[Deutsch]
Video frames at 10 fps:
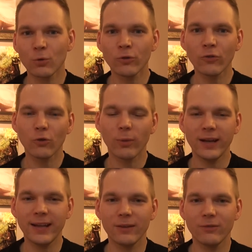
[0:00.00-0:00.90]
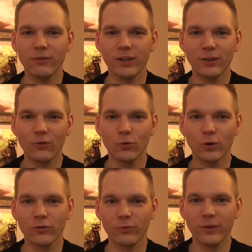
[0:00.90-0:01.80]
uns zu überlegen, wie wir die
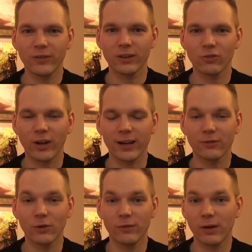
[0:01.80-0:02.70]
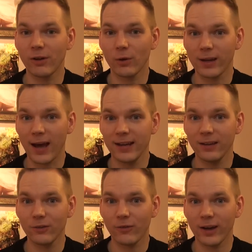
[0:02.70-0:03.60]
Zukunft ein bisschen gestalten wollen, weil wir auch da
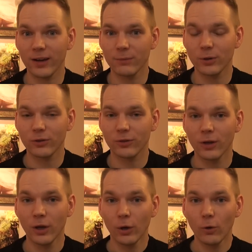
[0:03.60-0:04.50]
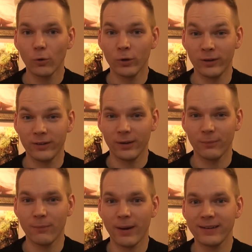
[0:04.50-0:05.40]
einiges verändern möchten. Und
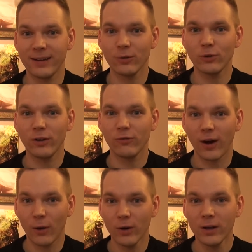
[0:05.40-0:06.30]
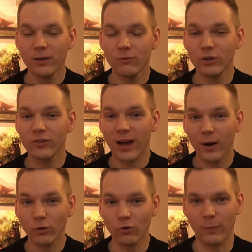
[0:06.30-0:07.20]
ähm, bei Tenno TV wird es
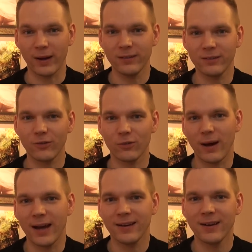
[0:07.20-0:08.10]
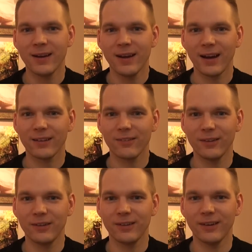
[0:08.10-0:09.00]
auch spannend. Zum einen hat
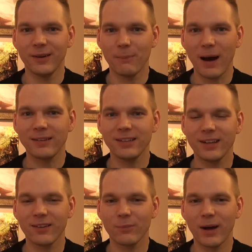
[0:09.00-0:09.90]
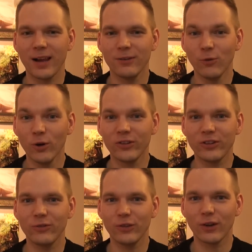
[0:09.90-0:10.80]
sich äh, Martin jetzt mal
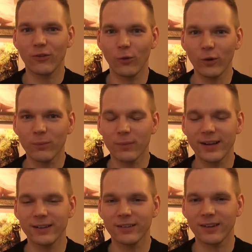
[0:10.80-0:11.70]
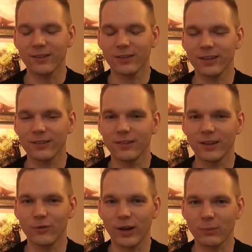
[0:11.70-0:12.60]
vorsichtig wieder zurückgemeldet. Also das ist
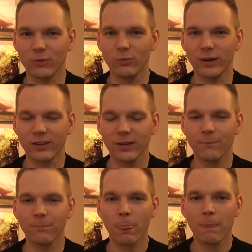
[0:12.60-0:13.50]
jetzt vielleicht ein bisschen übertrieben.